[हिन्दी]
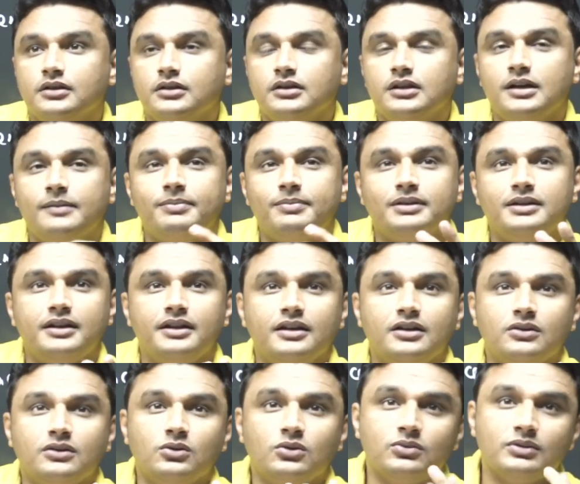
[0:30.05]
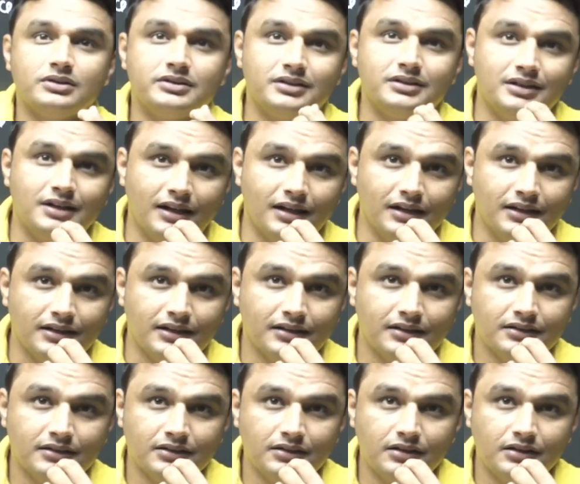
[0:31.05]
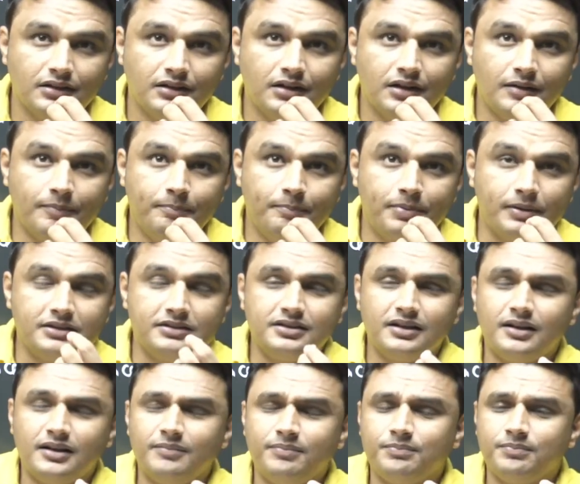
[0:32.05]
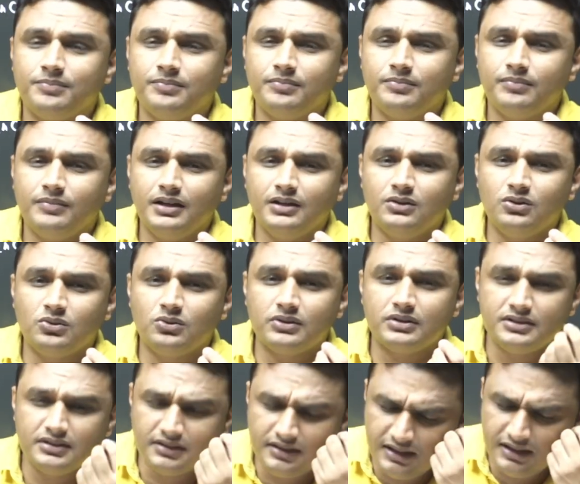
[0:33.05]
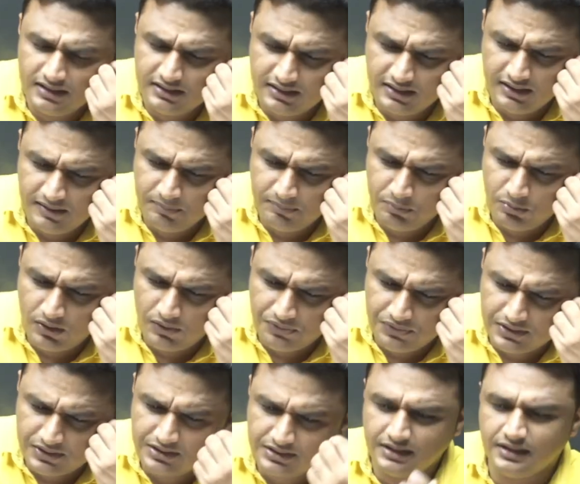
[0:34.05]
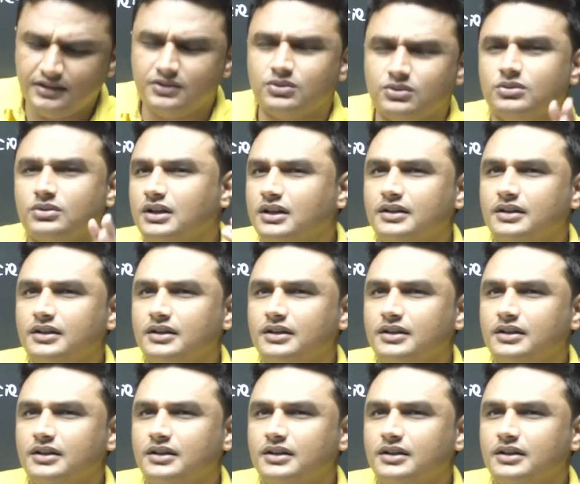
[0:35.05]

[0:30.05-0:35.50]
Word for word: क्या पता एक दो क्वेश्चन डालें अब बच्चा एक दो क्वेश्चन देखते ही पूरा फर्स्ट्रेट होगा